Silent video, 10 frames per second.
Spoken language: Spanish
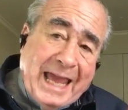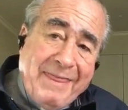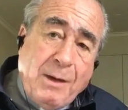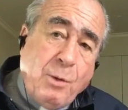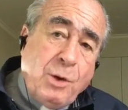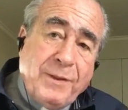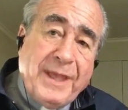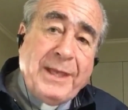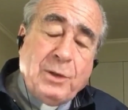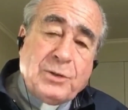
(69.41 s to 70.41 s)
Cada uno
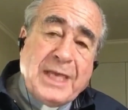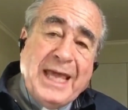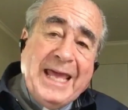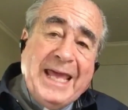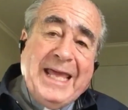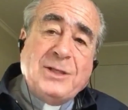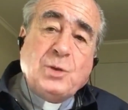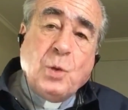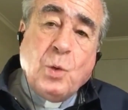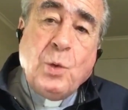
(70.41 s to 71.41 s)
de ellos es